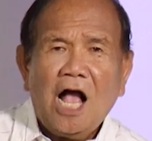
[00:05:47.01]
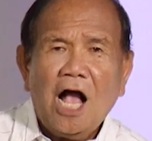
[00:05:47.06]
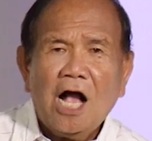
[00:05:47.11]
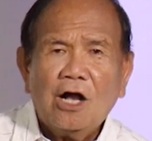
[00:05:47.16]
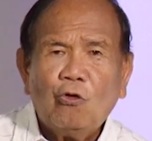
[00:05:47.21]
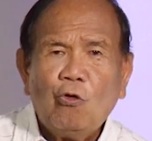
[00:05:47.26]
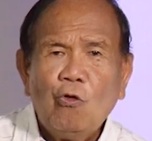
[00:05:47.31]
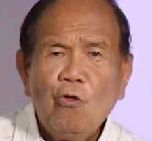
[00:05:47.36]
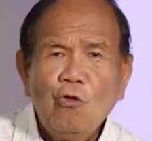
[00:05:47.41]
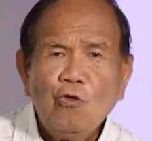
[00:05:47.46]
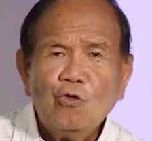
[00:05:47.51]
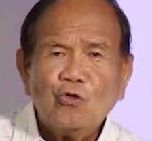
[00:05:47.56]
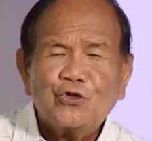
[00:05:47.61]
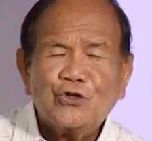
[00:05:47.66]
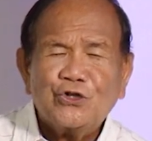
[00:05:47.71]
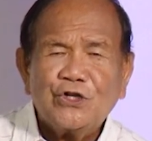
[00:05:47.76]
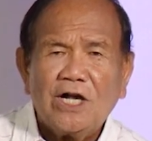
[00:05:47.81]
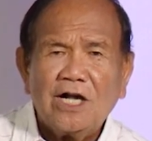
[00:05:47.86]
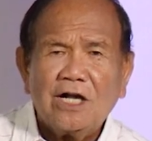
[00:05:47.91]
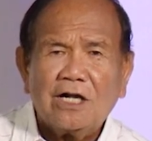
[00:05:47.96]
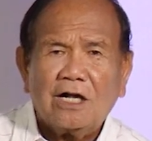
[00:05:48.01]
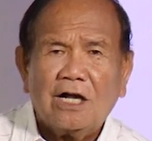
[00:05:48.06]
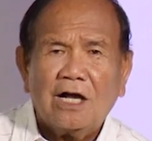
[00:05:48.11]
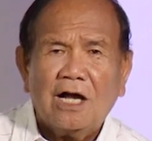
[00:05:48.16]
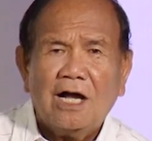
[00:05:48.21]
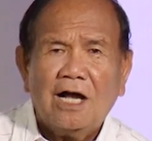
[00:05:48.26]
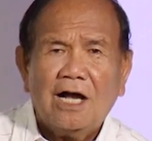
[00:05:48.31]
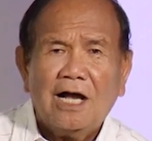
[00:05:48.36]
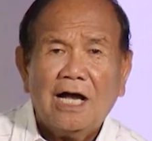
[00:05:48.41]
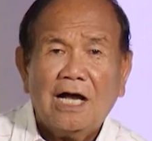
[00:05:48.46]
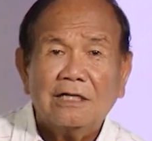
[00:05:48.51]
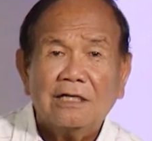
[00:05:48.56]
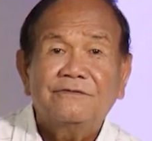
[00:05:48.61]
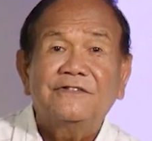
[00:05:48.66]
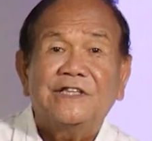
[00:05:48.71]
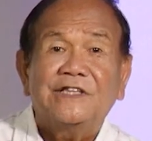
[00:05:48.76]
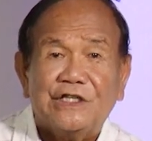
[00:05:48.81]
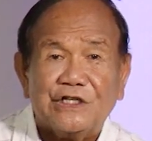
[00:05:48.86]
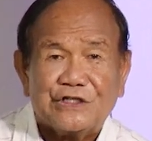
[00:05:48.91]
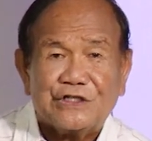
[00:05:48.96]
ako usa ka
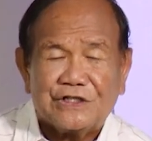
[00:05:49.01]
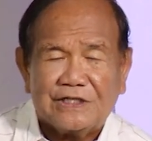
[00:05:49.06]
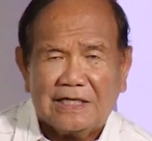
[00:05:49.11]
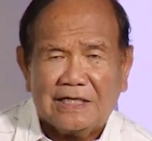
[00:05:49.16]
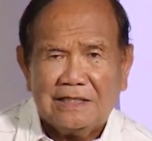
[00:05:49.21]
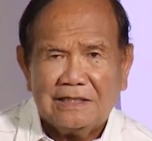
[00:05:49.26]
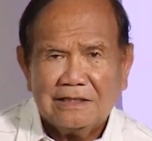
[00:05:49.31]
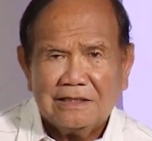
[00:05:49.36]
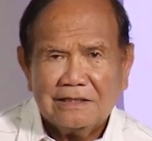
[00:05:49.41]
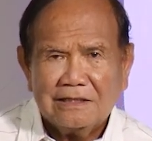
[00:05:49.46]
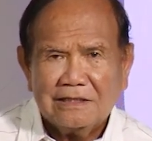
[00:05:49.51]
Adventista